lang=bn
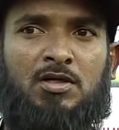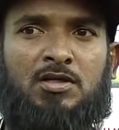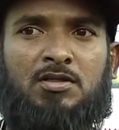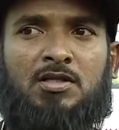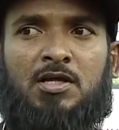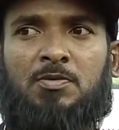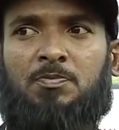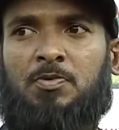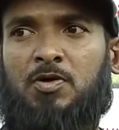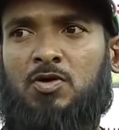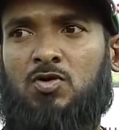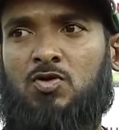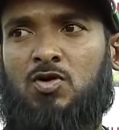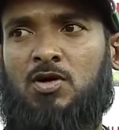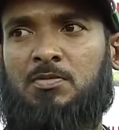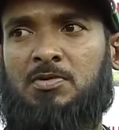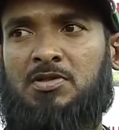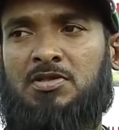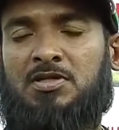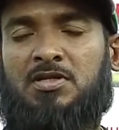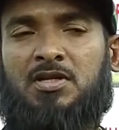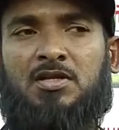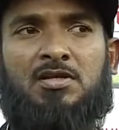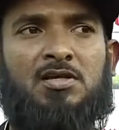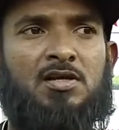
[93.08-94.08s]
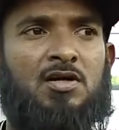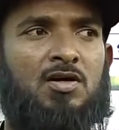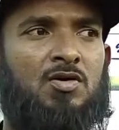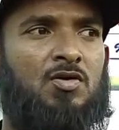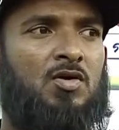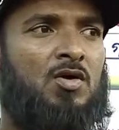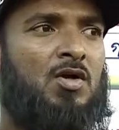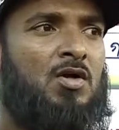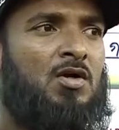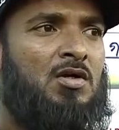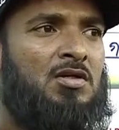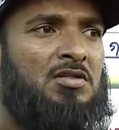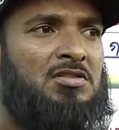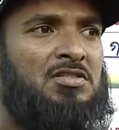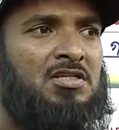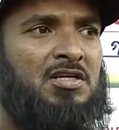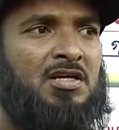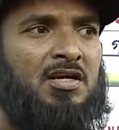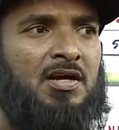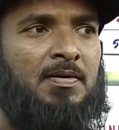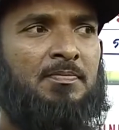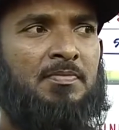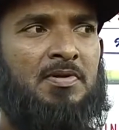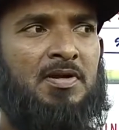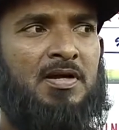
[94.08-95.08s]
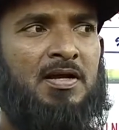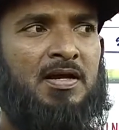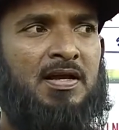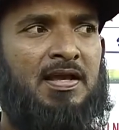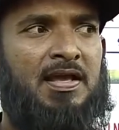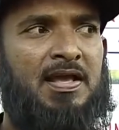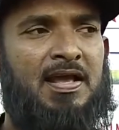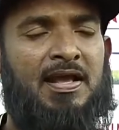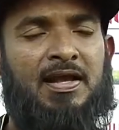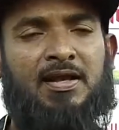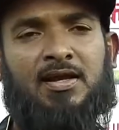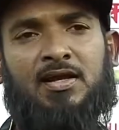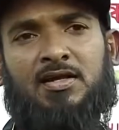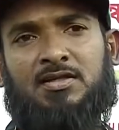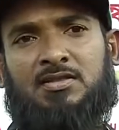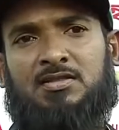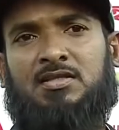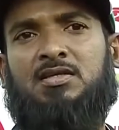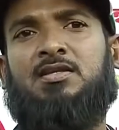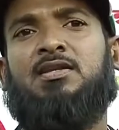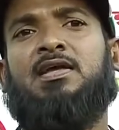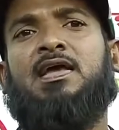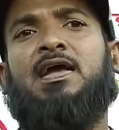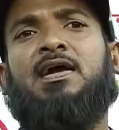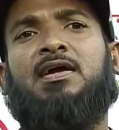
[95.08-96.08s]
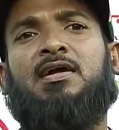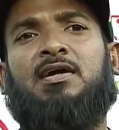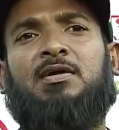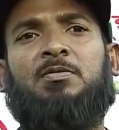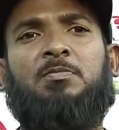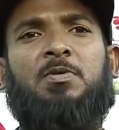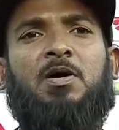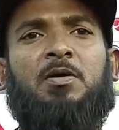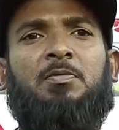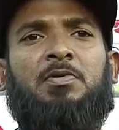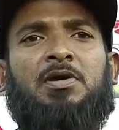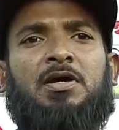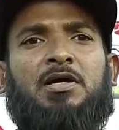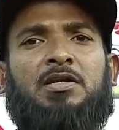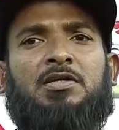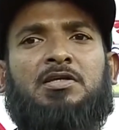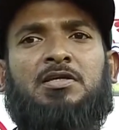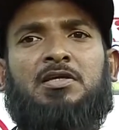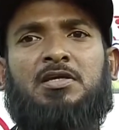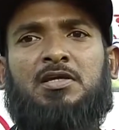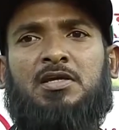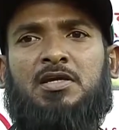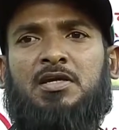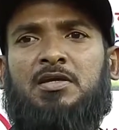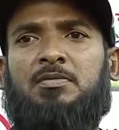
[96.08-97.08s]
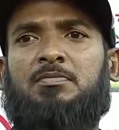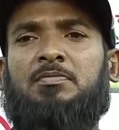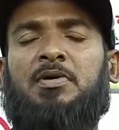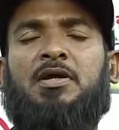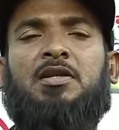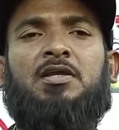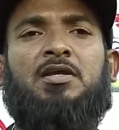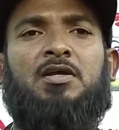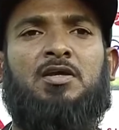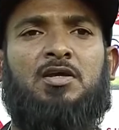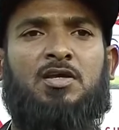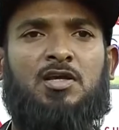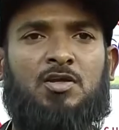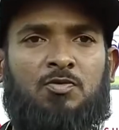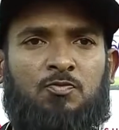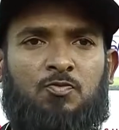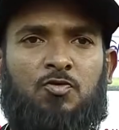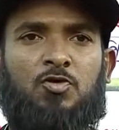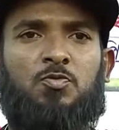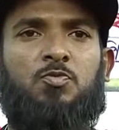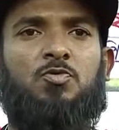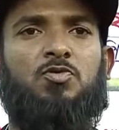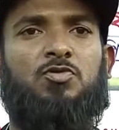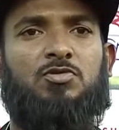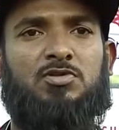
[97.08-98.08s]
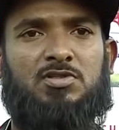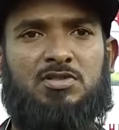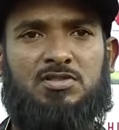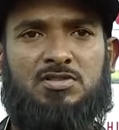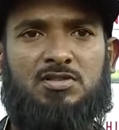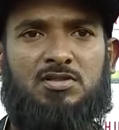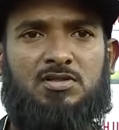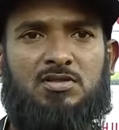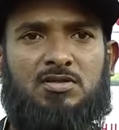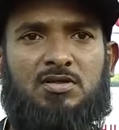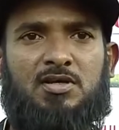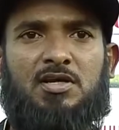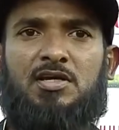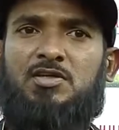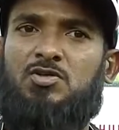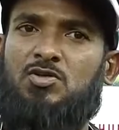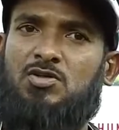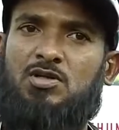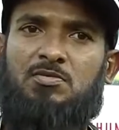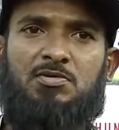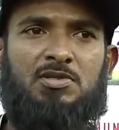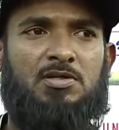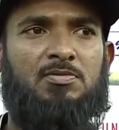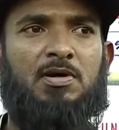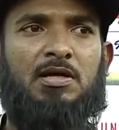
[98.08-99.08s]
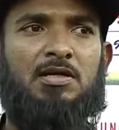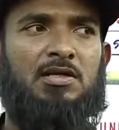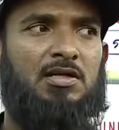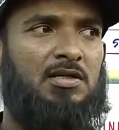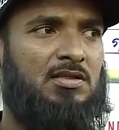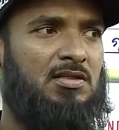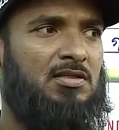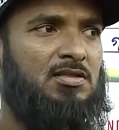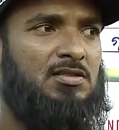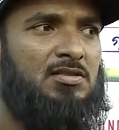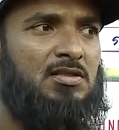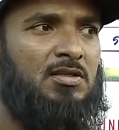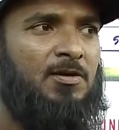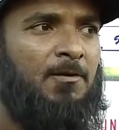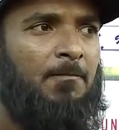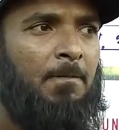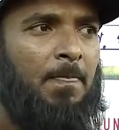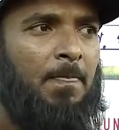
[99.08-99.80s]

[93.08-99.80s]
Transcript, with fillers: তারপরেও আমাদের এনিয়াও যে আমরা এক এক দিন এক একভাবে আর কি মানে ইম্প্রুভ করতেছি এই জন্য আমাদের ভালো লাগতেছে